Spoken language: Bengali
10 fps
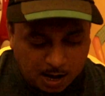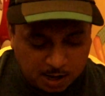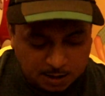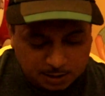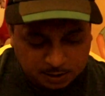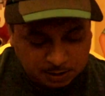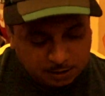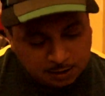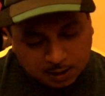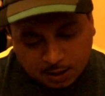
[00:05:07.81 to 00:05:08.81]
আর
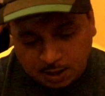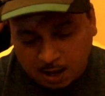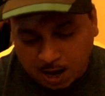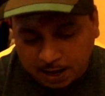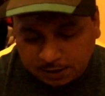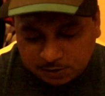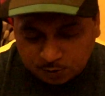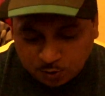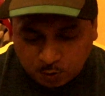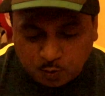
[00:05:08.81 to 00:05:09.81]
আরেকটি
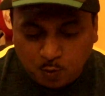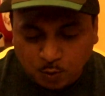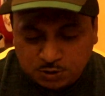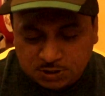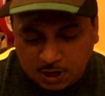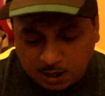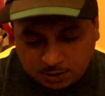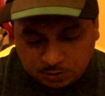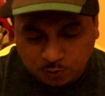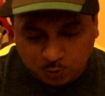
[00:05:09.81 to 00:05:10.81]
হলো গুরজিলা
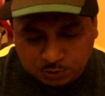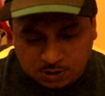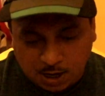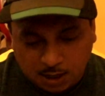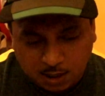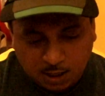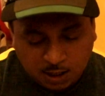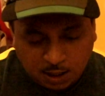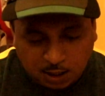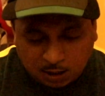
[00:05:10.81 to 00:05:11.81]
ধোসা
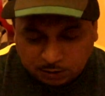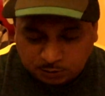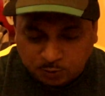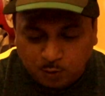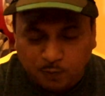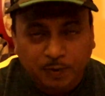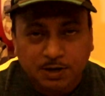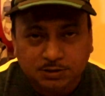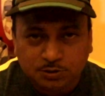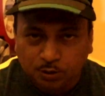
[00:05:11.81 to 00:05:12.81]
তো
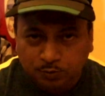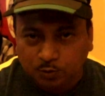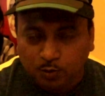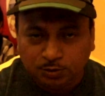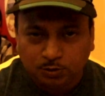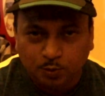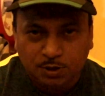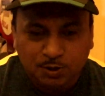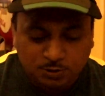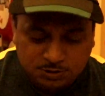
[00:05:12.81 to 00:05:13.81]
ফ্রেন্ডস যতক্ষণ
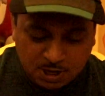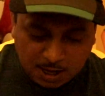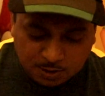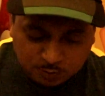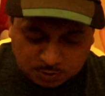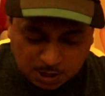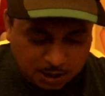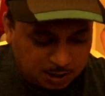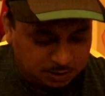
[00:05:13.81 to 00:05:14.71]
তৈরি হচ্ছে এই দুটা